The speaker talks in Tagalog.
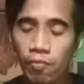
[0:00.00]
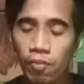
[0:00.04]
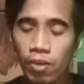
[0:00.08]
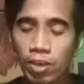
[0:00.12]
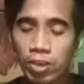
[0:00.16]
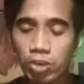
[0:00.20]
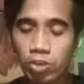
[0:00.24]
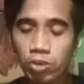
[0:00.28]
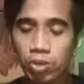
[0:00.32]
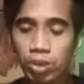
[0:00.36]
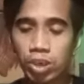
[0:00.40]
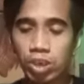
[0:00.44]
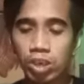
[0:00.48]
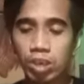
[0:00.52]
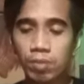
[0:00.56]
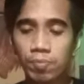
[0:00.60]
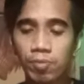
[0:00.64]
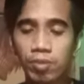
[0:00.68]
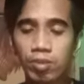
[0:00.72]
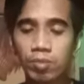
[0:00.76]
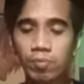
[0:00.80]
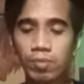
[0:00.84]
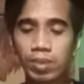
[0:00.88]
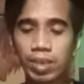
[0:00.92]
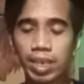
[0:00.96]
First choice ko
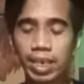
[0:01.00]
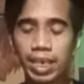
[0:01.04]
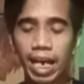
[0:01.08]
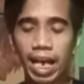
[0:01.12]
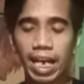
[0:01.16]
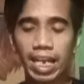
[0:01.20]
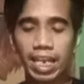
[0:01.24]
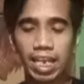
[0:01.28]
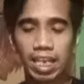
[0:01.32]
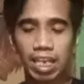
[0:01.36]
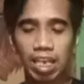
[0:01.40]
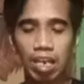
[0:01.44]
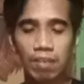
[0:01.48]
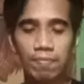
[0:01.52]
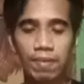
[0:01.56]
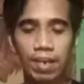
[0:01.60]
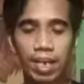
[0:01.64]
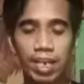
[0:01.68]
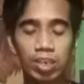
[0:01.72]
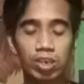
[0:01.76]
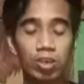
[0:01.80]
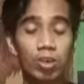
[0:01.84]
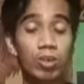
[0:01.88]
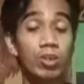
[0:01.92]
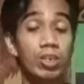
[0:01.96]
po muli, gaya ng
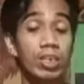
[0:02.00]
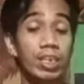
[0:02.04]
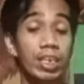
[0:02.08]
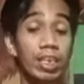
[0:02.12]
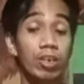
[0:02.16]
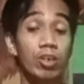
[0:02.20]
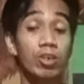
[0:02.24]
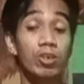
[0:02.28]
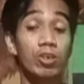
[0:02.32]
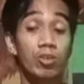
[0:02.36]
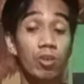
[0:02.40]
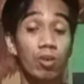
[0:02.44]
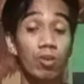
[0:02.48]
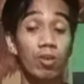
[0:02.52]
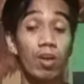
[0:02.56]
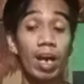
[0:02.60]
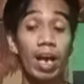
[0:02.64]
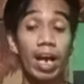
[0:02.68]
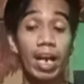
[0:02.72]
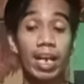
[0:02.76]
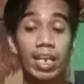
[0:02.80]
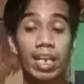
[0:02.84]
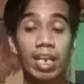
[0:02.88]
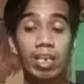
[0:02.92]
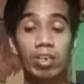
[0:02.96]
nabanggit ko, tingin ko Solo
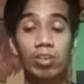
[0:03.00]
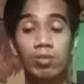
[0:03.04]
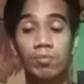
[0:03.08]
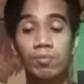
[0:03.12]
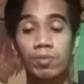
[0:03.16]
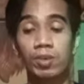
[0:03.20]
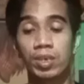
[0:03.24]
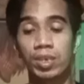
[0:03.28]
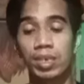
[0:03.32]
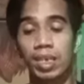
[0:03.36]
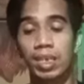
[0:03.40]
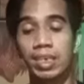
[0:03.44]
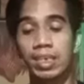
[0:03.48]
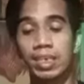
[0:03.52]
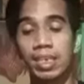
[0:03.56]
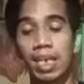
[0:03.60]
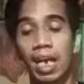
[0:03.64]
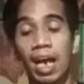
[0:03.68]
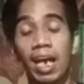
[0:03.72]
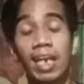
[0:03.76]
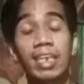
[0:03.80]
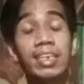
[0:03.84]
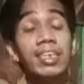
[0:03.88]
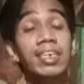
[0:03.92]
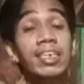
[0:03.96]
Iron, numero
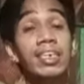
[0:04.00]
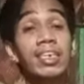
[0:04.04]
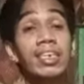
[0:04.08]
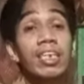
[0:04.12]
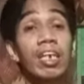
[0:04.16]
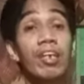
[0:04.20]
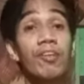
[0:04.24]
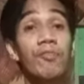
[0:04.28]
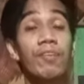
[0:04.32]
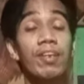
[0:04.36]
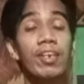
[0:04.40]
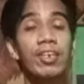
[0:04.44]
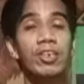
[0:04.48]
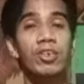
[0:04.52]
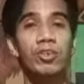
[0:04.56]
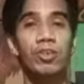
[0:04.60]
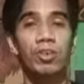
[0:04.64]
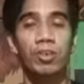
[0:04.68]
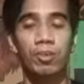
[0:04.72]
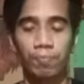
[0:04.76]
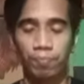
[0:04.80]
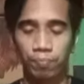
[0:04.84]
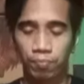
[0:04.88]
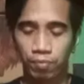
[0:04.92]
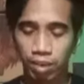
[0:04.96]
6, Assist
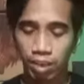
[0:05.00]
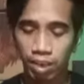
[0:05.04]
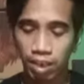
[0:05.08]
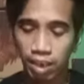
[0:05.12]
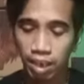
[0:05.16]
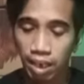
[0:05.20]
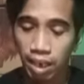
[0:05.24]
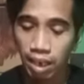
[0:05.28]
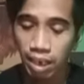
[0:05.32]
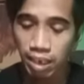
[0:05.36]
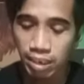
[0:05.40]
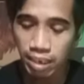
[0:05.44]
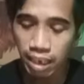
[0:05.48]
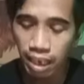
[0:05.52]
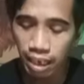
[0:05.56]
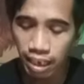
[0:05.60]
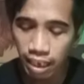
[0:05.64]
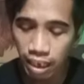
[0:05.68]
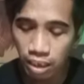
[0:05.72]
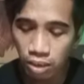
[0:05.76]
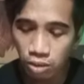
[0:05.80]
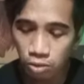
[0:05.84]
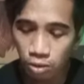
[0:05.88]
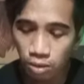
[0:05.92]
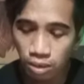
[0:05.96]
Deviation.
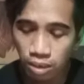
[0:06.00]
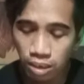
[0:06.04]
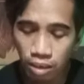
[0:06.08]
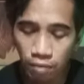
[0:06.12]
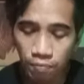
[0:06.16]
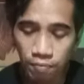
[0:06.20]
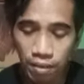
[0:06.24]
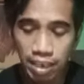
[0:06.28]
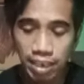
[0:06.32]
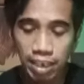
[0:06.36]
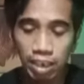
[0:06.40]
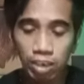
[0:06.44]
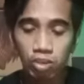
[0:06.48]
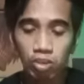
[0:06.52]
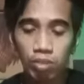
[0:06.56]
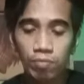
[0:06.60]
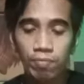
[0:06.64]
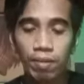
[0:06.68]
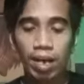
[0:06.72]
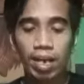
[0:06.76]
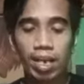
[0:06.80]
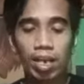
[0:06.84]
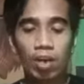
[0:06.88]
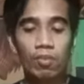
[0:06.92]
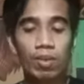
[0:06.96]
Second choice na pwedeng
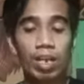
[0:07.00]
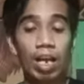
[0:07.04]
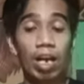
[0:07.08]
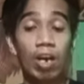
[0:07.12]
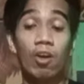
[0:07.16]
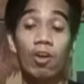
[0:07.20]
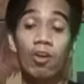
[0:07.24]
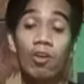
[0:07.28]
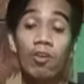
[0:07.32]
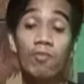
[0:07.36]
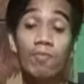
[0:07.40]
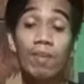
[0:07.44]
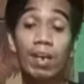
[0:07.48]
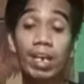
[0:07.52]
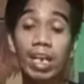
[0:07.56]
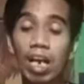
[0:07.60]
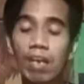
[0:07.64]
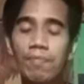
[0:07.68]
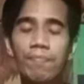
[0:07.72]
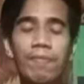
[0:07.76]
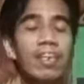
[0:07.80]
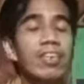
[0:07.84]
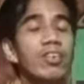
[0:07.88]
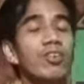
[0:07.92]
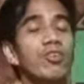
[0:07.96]
tumanglaw lang or
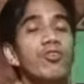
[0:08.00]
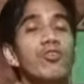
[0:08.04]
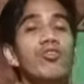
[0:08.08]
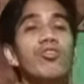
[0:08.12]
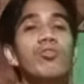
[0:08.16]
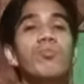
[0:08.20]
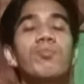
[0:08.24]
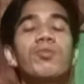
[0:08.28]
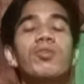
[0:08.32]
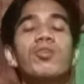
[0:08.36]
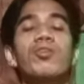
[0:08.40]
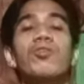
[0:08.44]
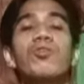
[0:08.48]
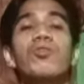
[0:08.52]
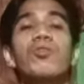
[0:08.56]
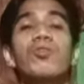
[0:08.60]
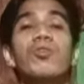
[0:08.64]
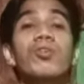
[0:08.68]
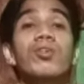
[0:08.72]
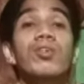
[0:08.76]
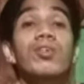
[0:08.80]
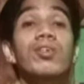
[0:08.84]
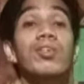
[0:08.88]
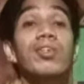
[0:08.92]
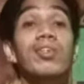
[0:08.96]
umaga pa yung numero
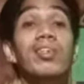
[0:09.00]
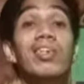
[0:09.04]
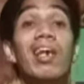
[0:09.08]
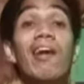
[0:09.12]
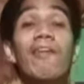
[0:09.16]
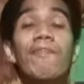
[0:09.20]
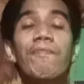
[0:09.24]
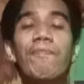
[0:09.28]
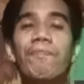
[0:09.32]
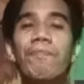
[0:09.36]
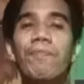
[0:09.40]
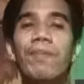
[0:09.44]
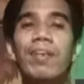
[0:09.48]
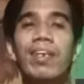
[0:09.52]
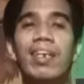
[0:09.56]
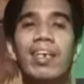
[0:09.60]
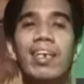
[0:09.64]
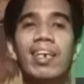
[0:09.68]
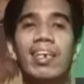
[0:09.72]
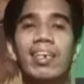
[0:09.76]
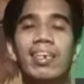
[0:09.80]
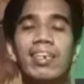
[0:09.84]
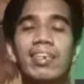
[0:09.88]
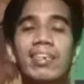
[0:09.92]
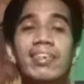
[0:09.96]
unong si Top
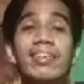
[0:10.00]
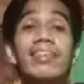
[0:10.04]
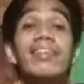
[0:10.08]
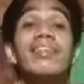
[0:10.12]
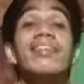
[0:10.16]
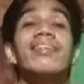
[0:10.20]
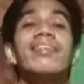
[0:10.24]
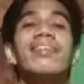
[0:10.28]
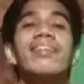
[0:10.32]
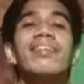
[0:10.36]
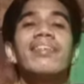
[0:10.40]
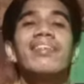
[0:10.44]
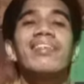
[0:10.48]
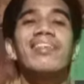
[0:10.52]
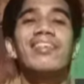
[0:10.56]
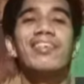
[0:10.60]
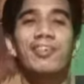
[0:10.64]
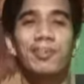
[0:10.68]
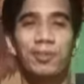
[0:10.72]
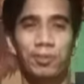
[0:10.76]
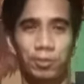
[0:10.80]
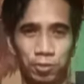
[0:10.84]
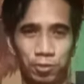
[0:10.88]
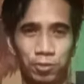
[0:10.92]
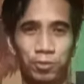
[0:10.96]
Feeling.
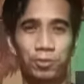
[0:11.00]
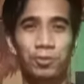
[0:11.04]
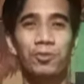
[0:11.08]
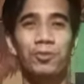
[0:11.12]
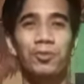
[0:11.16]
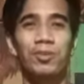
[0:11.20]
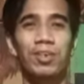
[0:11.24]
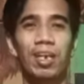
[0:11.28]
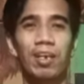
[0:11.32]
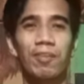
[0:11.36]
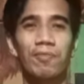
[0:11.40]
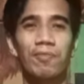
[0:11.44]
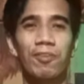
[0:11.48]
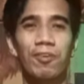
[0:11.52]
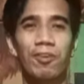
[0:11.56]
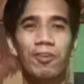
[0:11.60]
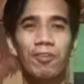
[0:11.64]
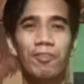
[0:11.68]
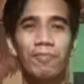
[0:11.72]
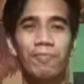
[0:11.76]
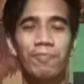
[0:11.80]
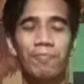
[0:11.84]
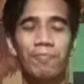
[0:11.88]
Good luck po.